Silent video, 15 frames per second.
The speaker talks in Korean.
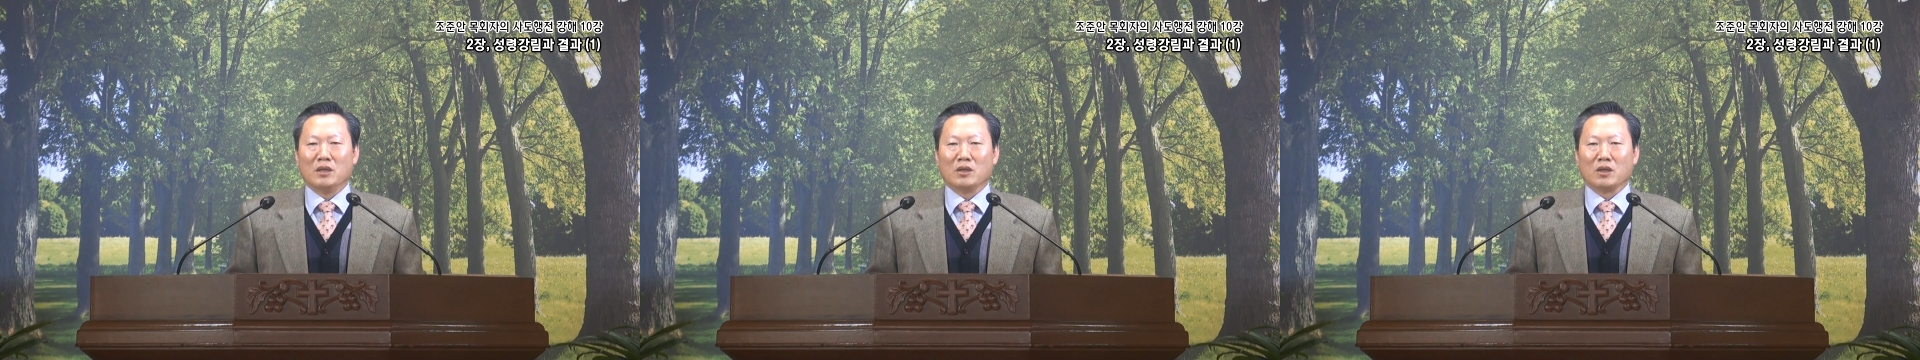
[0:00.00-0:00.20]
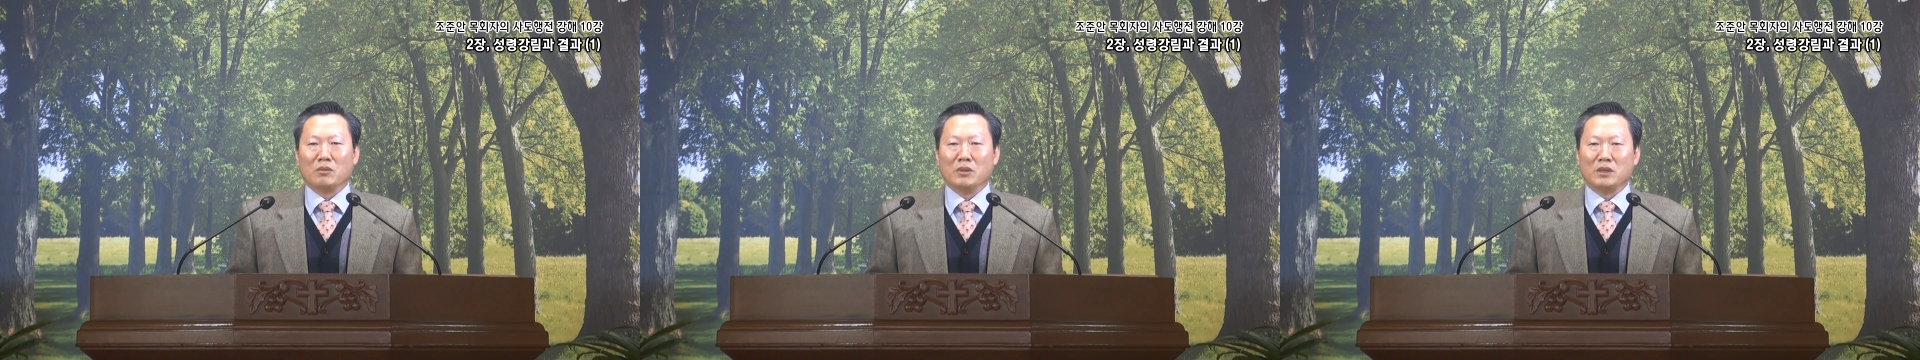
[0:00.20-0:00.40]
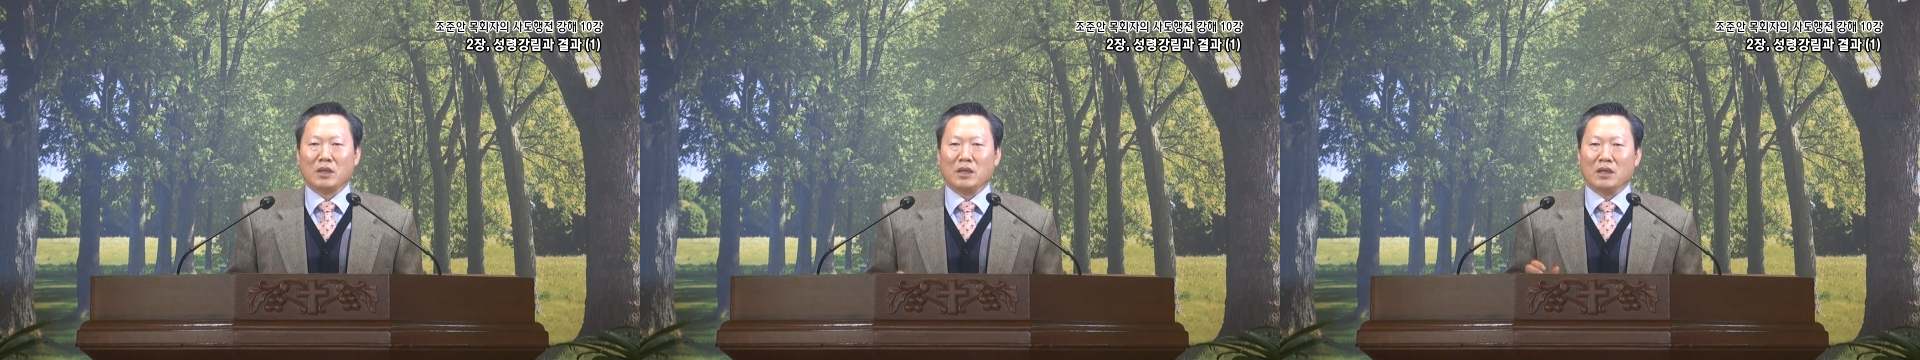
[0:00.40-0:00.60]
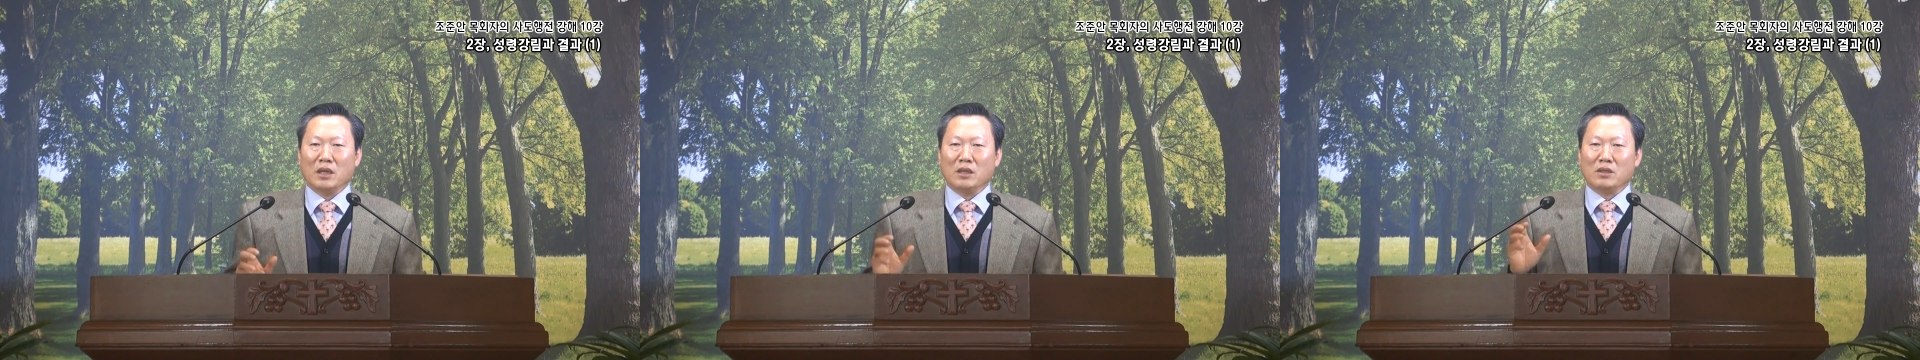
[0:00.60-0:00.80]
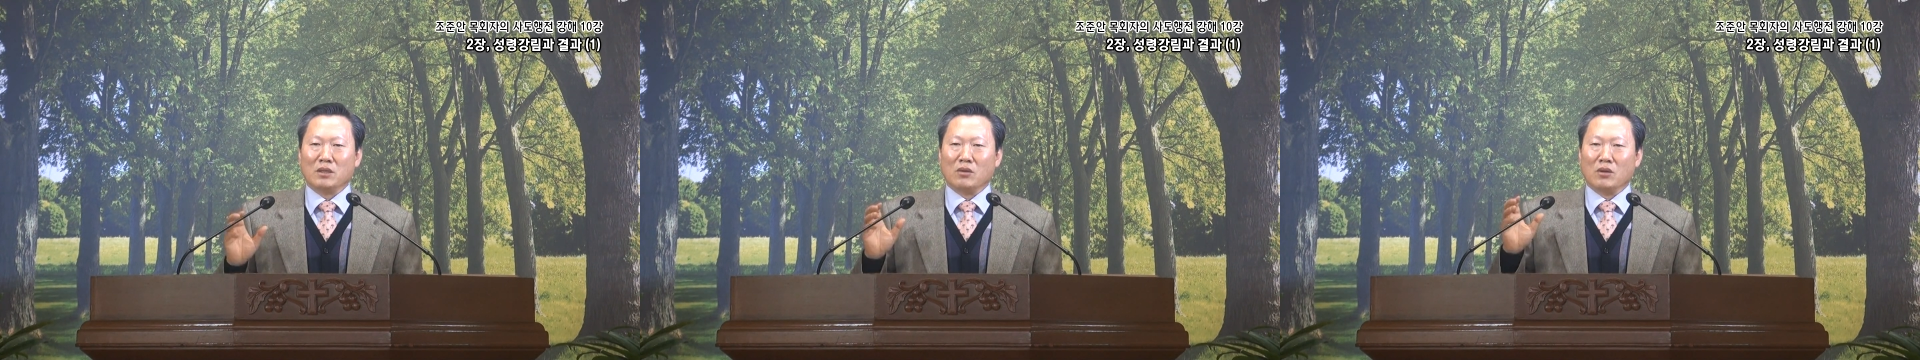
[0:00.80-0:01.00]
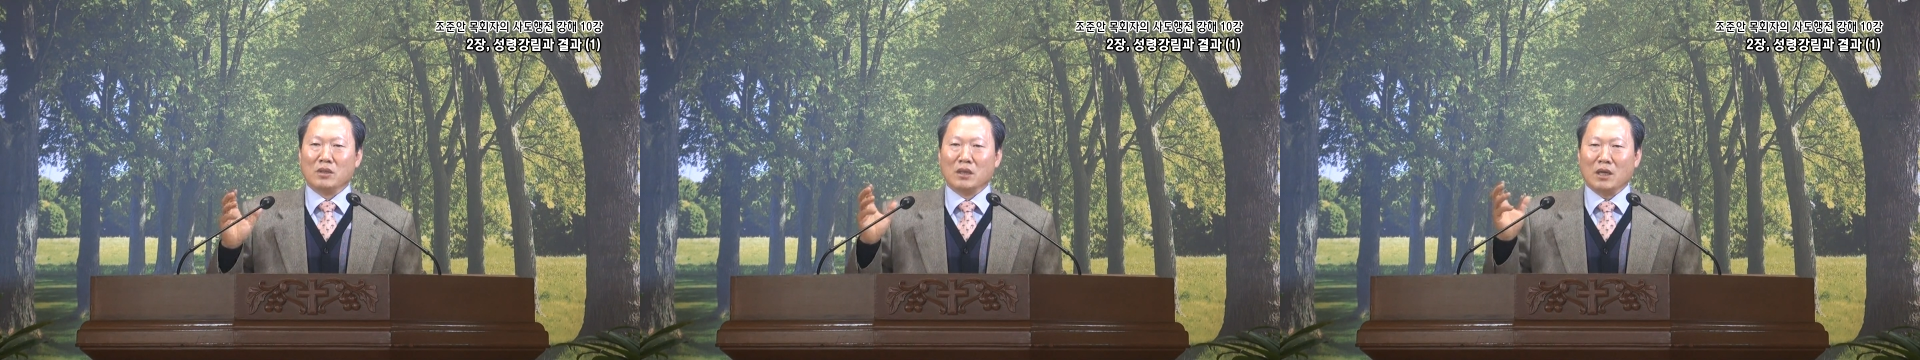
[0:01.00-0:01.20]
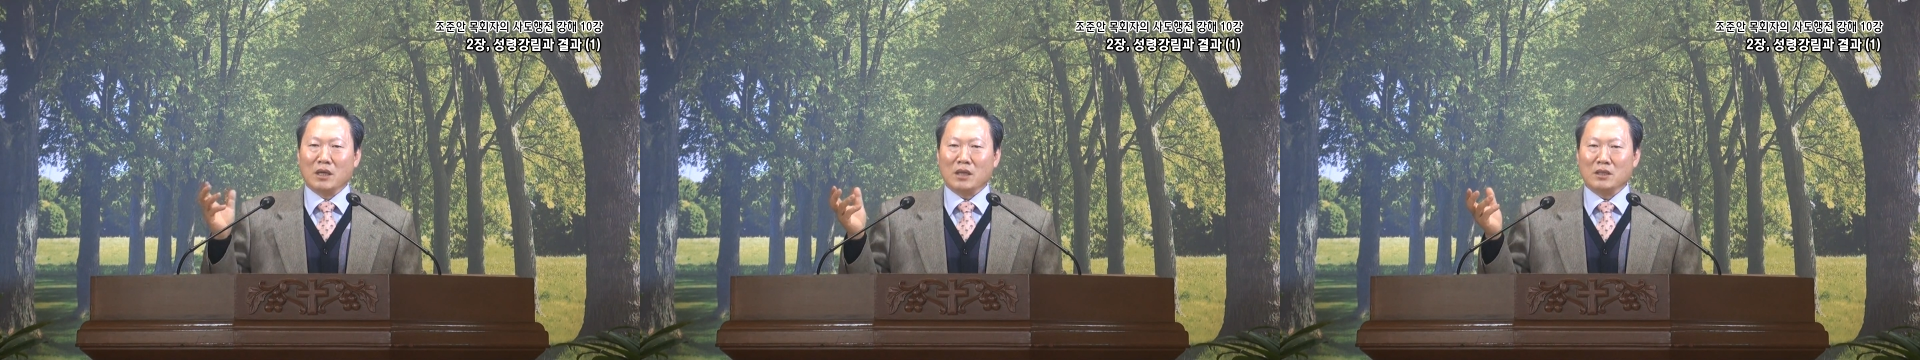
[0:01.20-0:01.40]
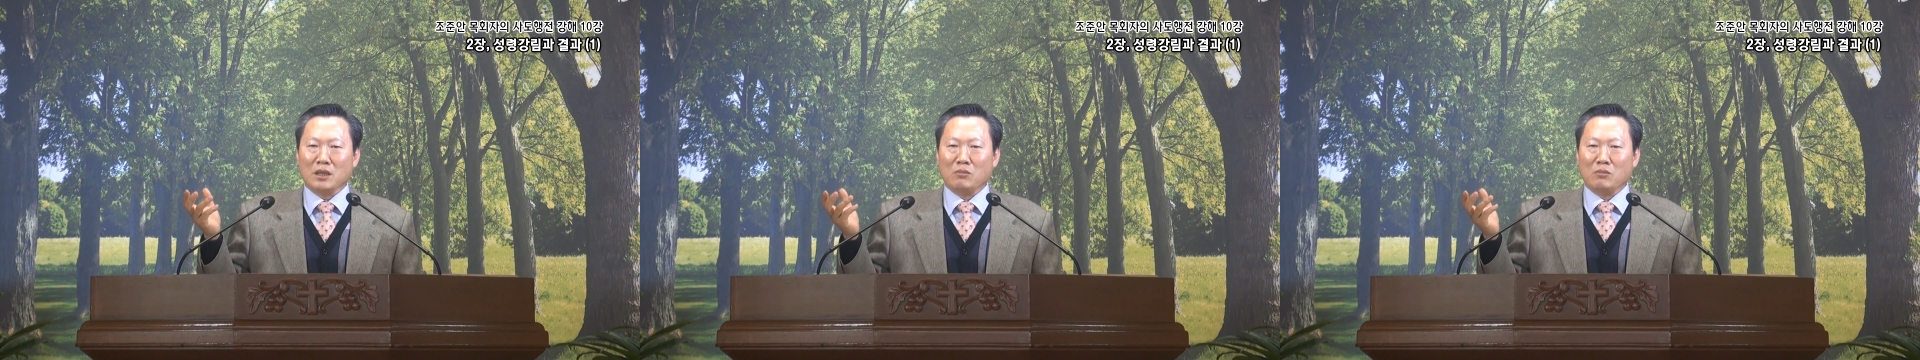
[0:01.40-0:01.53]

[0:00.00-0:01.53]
그러면 이제 얘들은 어디 가나